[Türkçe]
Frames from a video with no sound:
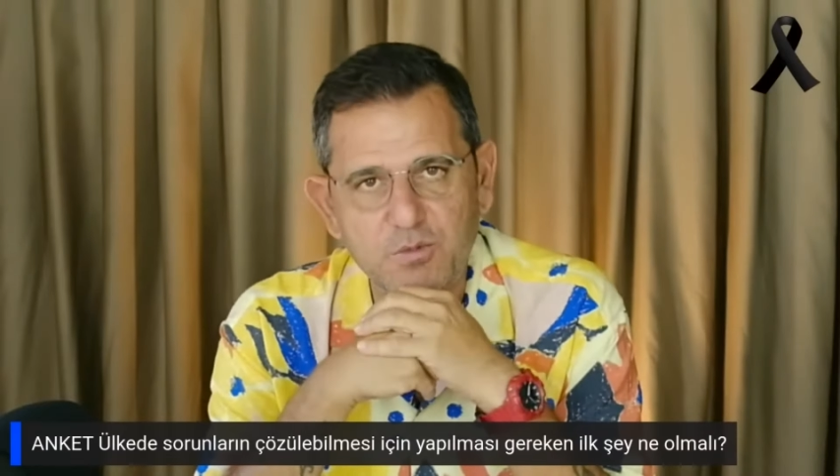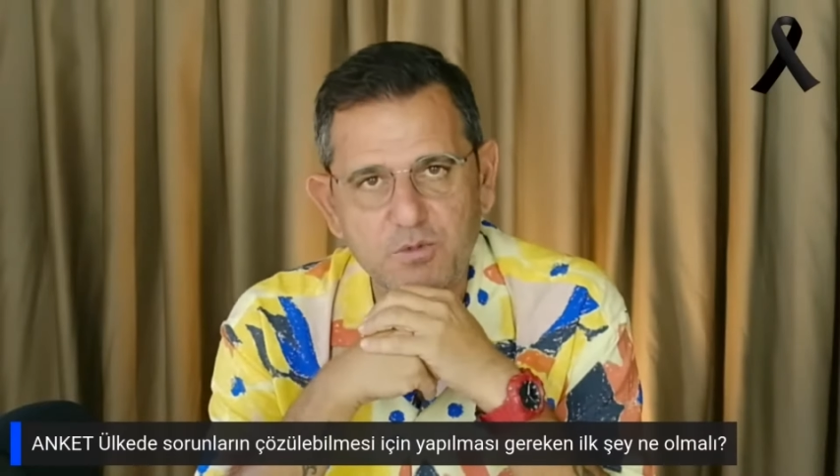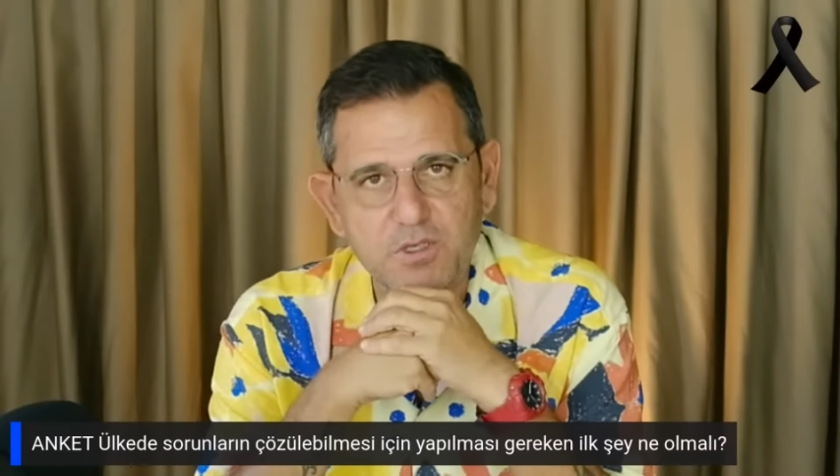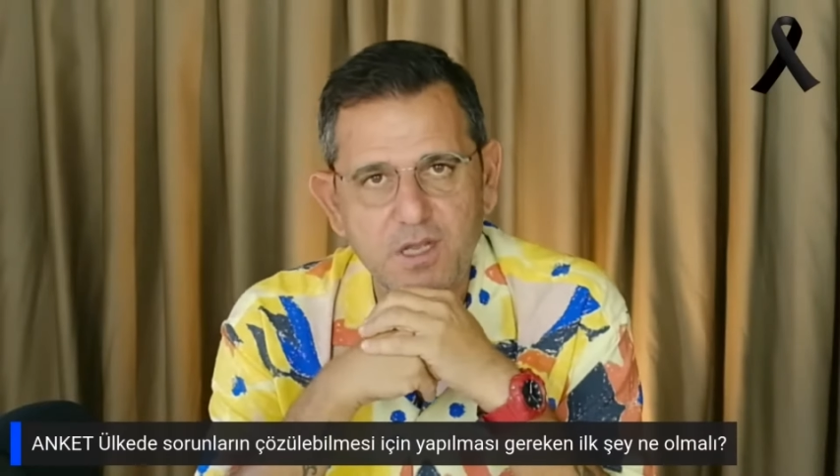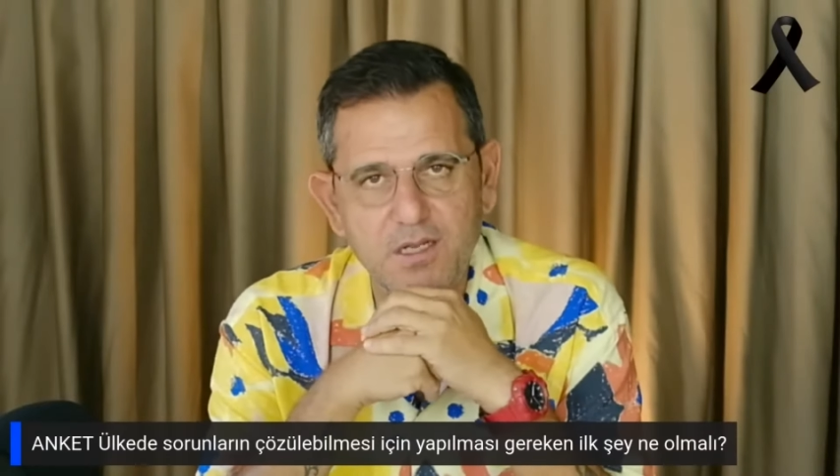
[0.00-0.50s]

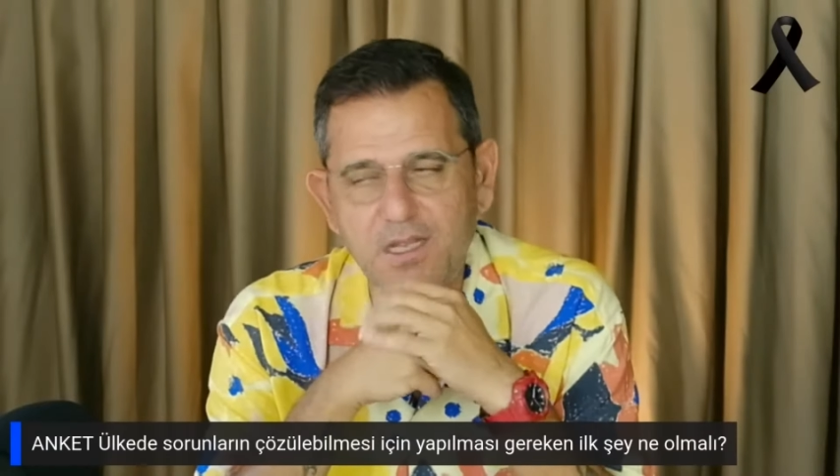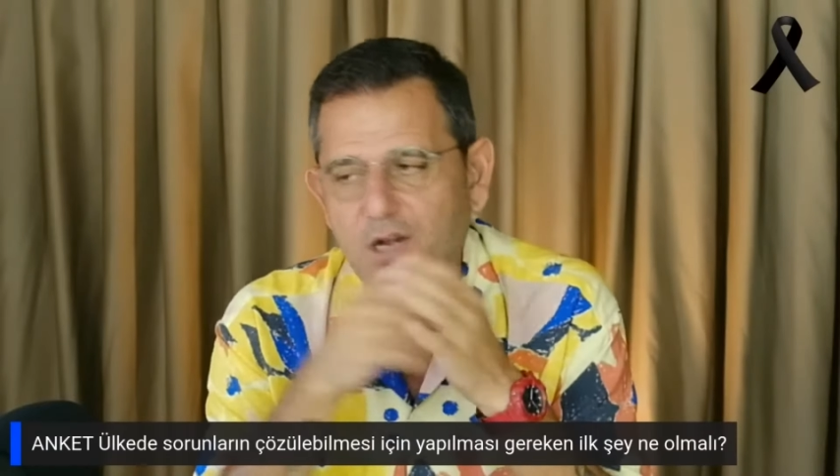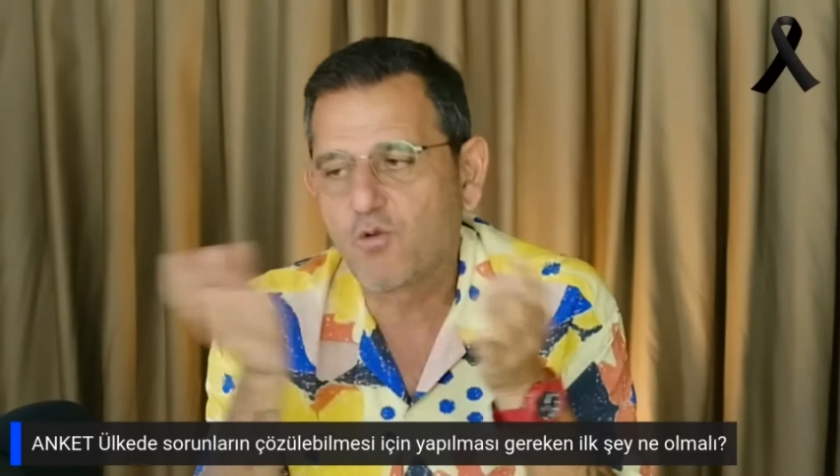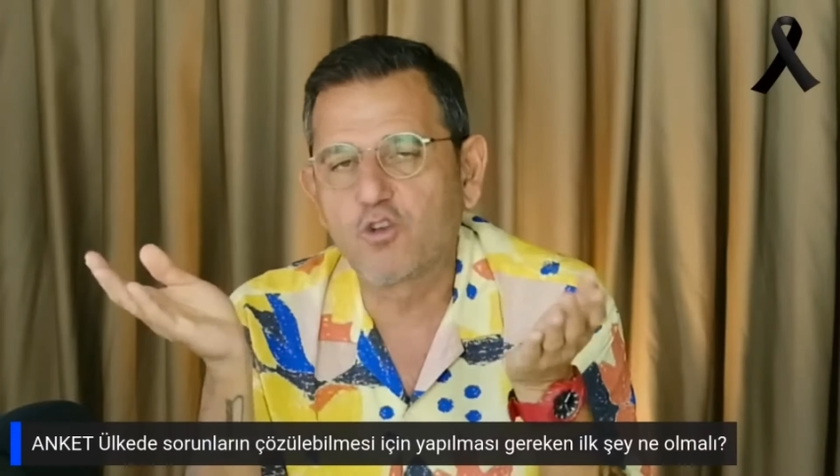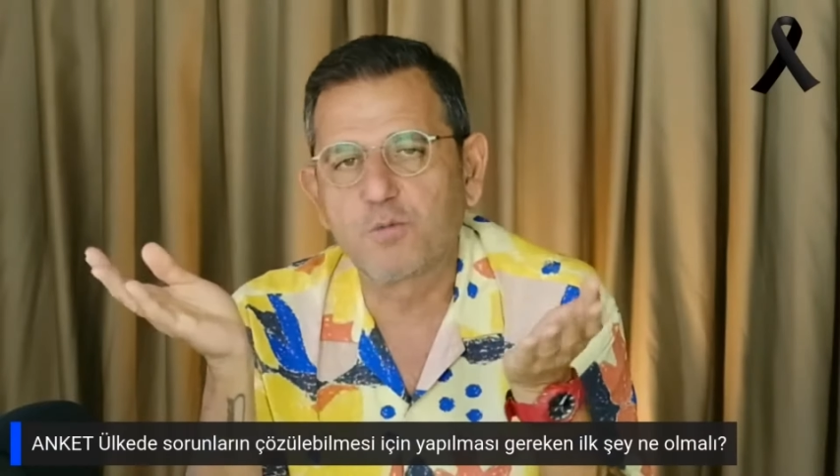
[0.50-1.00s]
açmışlardı
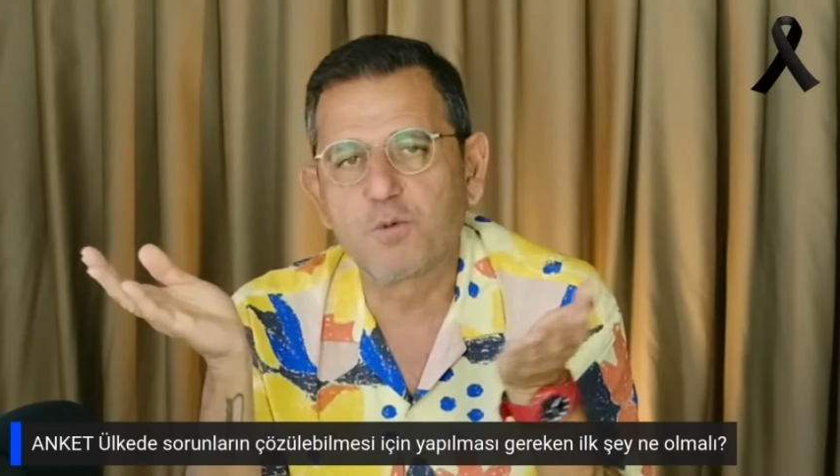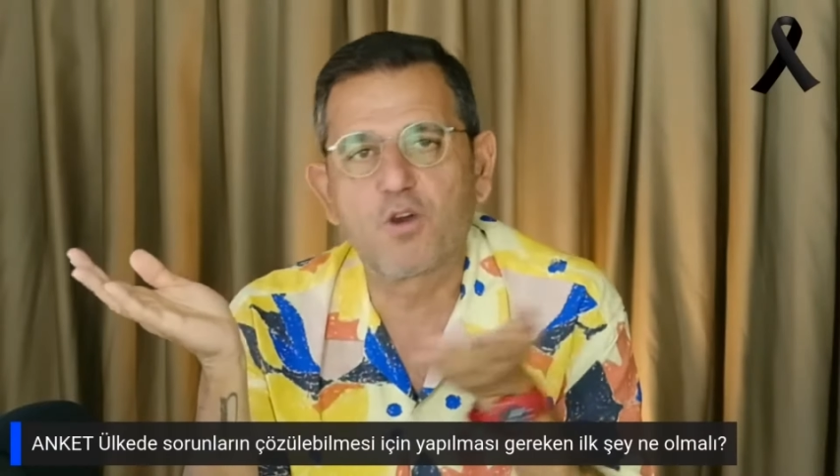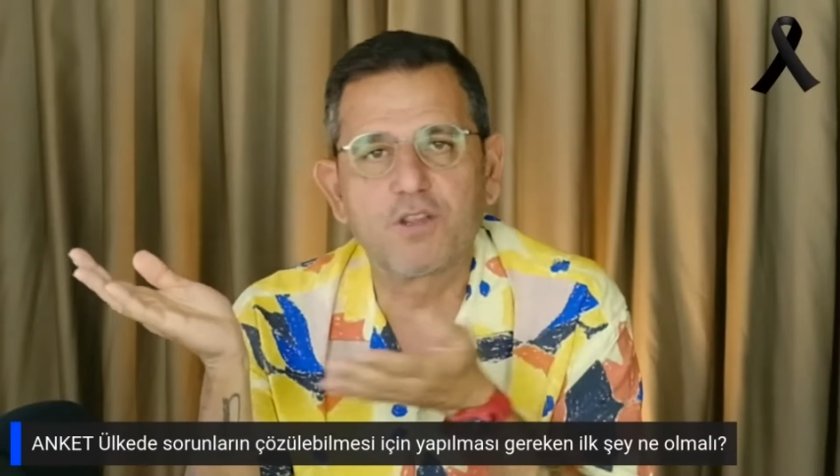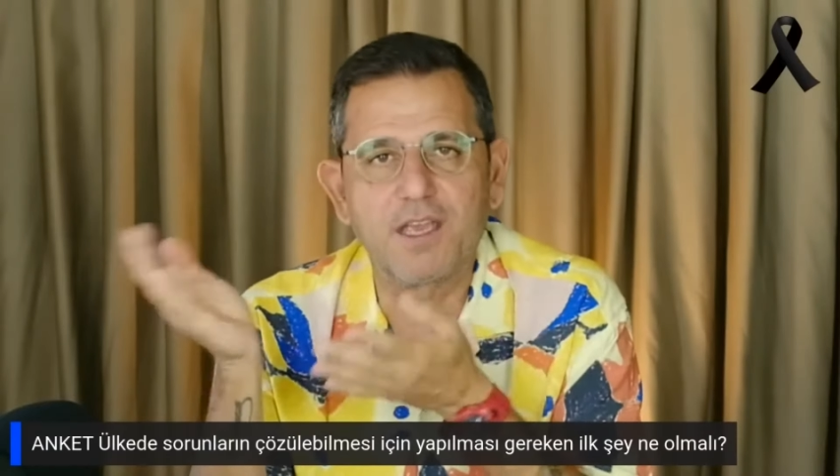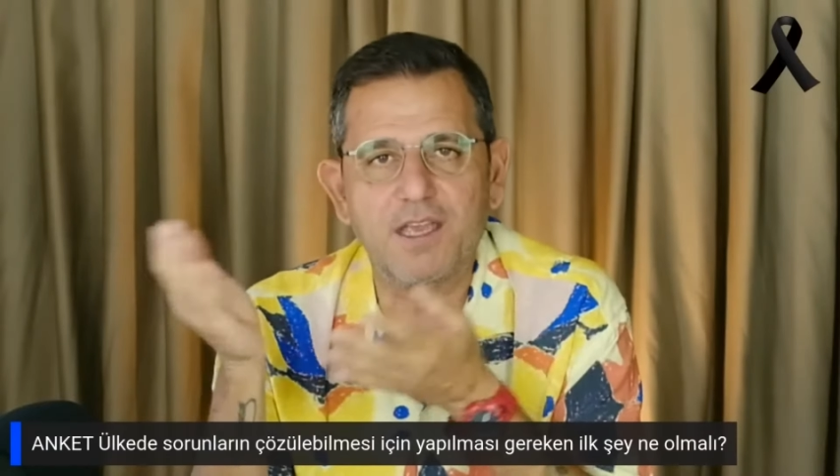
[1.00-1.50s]
Yani kozmik
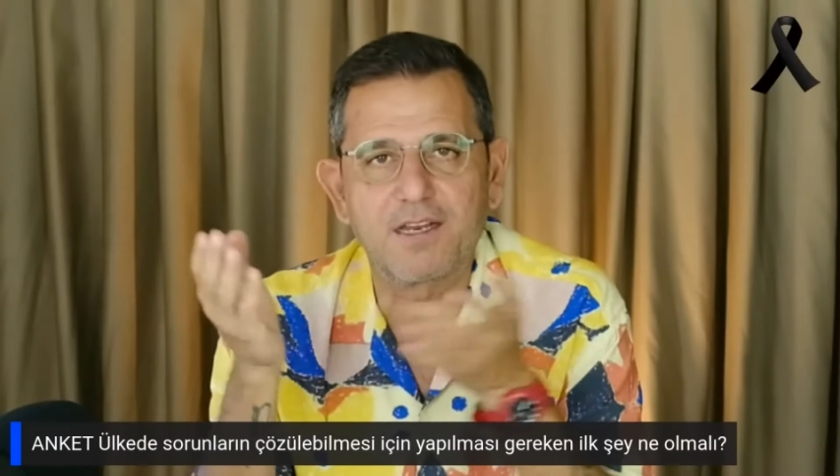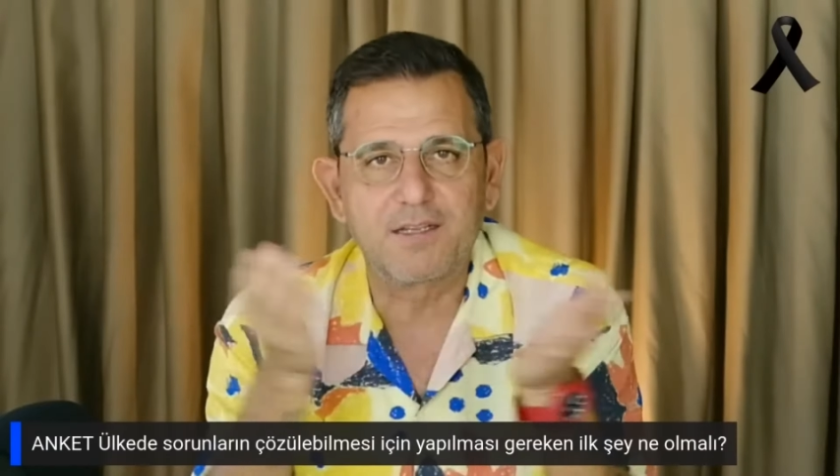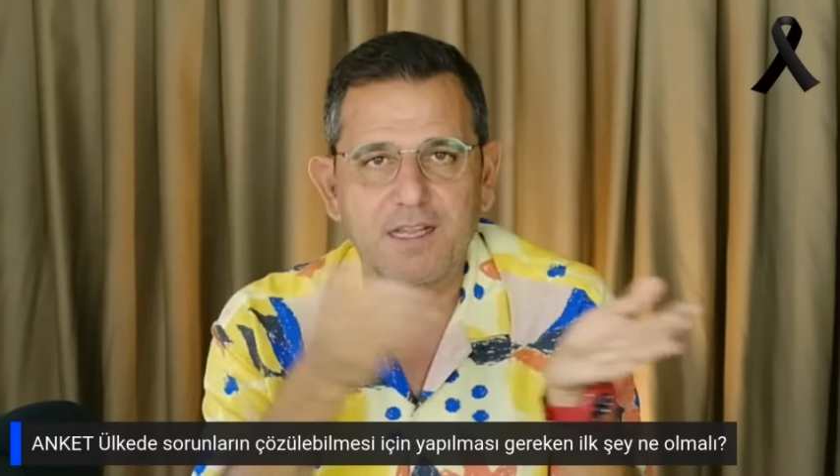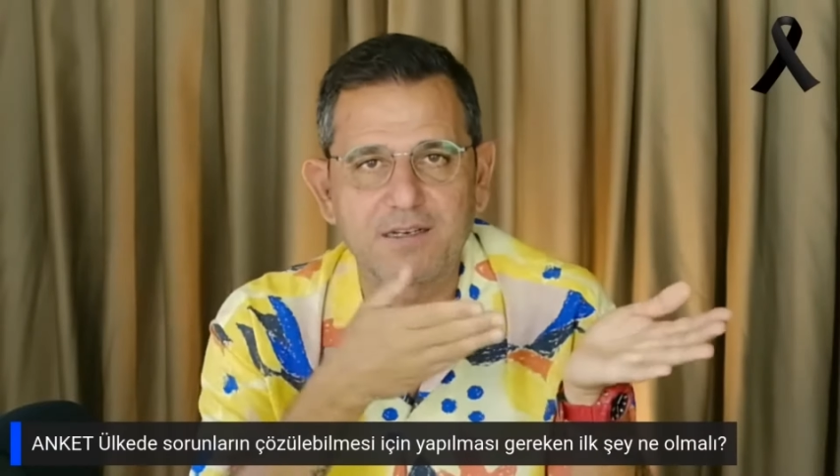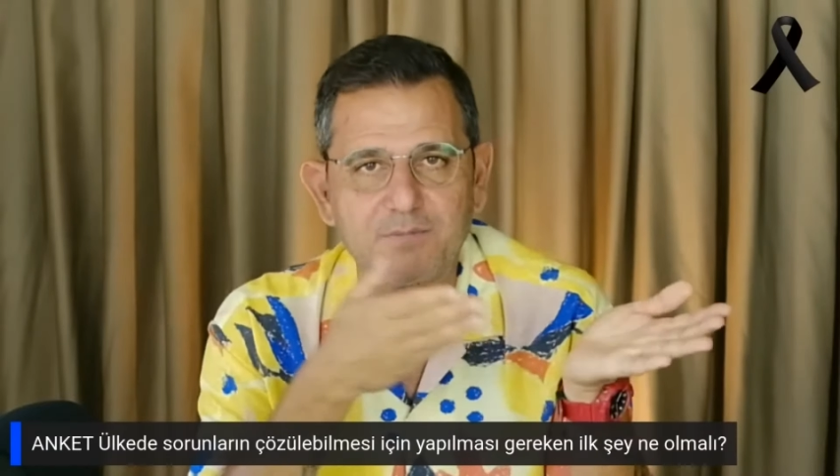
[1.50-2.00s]
odaya
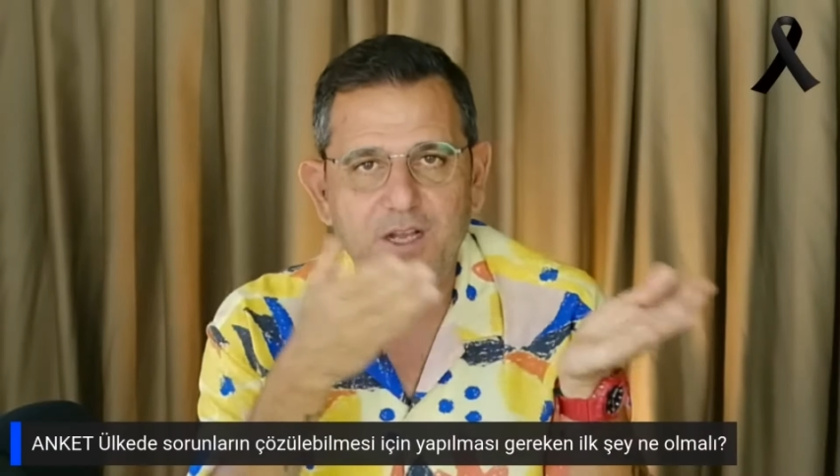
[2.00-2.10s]
girdiler.